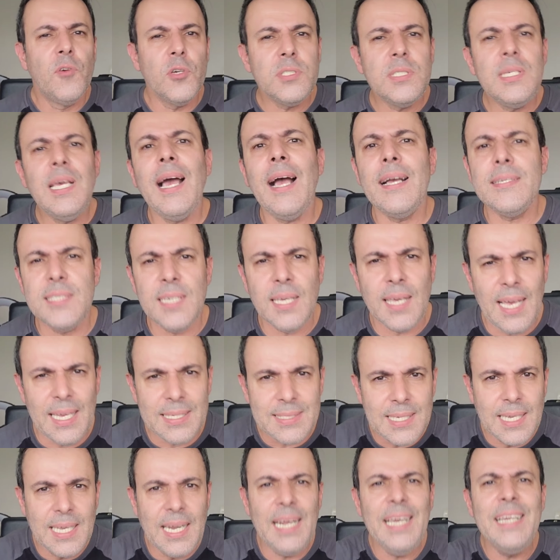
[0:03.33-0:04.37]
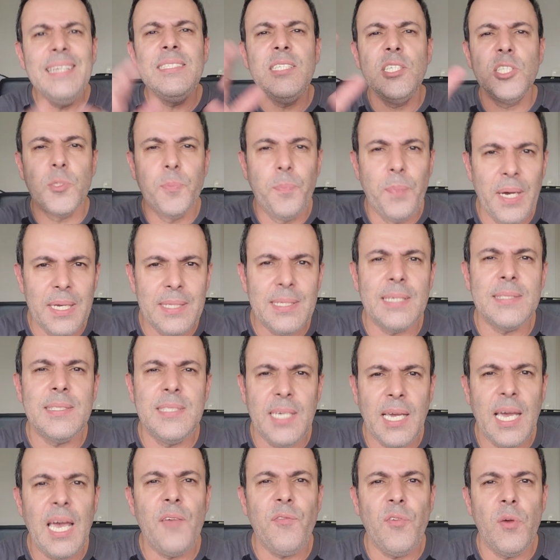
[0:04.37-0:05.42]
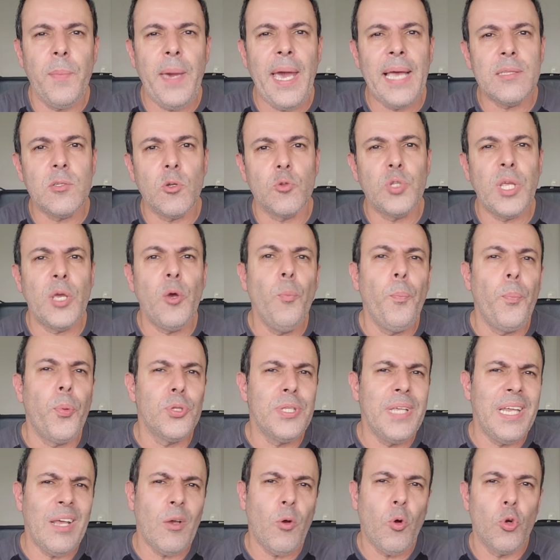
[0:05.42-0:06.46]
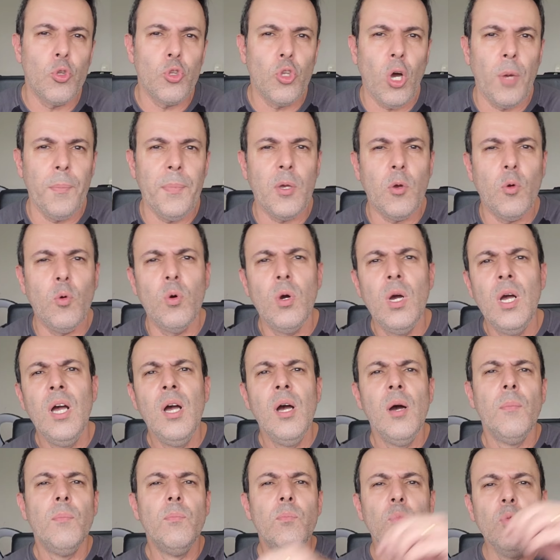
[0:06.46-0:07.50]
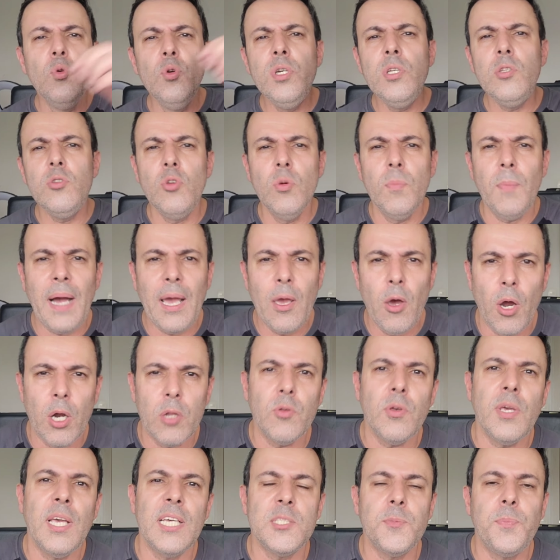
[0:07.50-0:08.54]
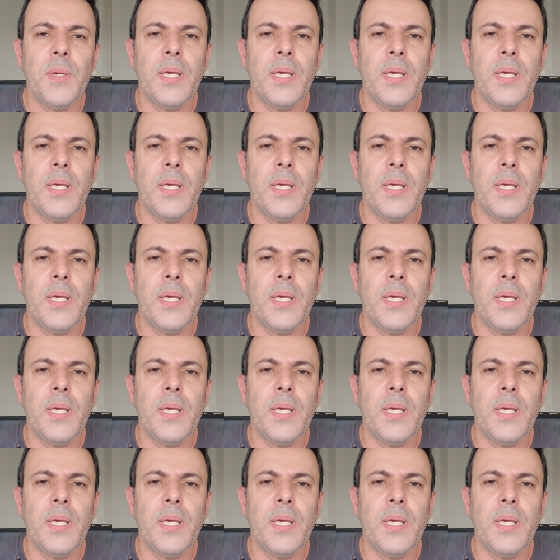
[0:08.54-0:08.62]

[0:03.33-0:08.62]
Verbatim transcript: Você acha que as grandes bandas de heavy metal têm um poder econômico muito maior do que as